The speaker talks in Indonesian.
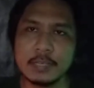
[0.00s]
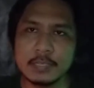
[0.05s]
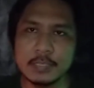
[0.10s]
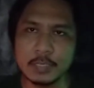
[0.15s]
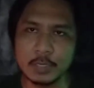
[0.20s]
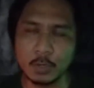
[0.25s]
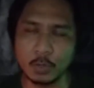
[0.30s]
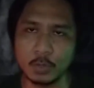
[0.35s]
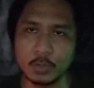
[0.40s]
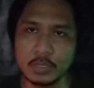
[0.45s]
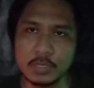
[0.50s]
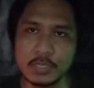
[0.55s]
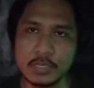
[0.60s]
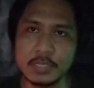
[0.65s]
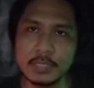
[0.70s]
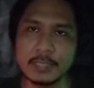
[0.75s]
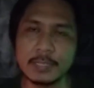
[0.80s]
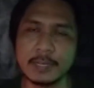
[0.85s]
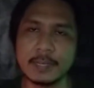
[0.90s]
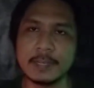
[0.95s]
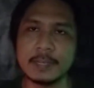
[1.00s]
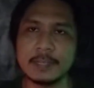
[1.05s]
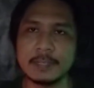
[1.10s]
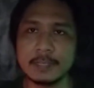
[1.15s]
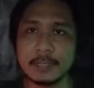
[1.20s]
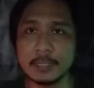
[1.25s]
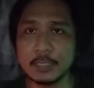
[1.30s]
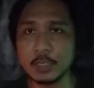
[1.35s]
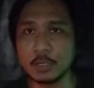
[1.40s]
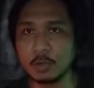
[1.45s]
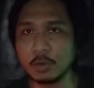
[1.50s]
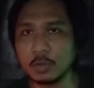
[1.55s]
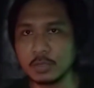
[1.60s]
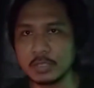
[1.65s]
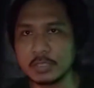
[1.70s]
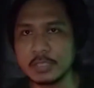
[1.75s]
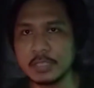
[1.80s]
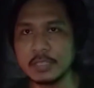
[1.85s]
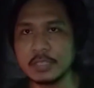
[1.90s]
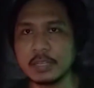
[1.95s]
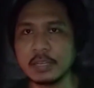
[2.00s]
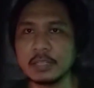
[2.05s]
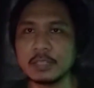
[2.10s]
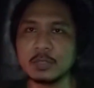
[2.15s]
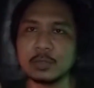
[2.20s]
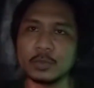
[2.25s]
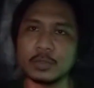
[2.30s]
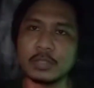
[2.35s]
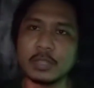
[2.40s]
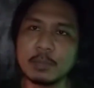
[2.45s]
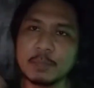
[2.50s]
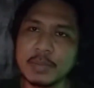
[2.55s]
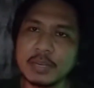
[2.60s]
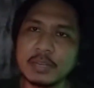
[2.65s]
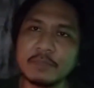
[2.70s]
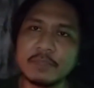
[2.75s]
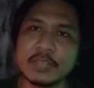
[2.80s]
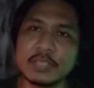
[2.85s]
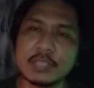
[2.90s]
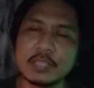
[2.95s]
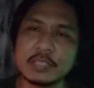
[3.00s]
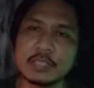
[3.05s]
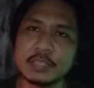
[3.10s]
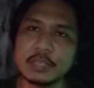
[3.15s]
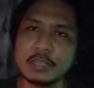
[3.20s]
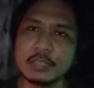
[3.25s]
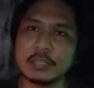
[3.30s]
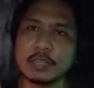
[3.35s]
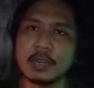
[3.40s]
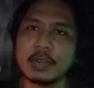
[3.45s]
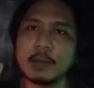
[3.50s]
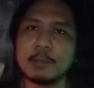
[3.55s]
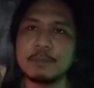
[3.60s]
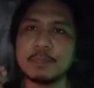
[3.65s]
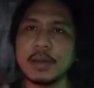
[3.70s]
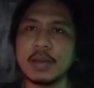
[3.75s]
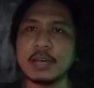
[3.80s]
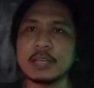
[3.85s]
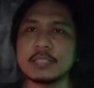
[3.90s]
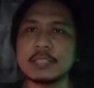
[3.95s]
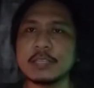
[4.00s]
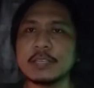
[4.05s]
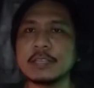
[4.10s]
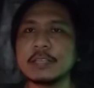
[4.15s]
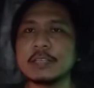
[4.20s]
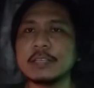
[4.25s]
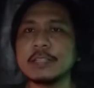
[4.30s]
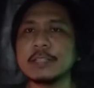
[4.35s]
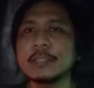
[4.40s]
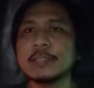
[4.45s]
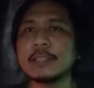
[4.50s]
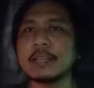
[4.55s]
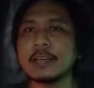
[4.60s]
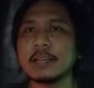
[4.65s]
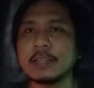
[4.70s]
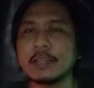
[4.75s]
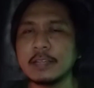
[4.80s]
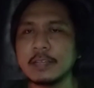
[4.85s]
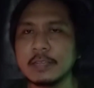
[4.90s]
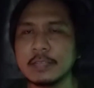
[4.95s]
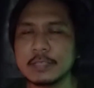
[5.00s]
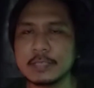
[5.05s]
psikologis kita dan psikologis kita itu termanifestasikan dalam bahasa yang kita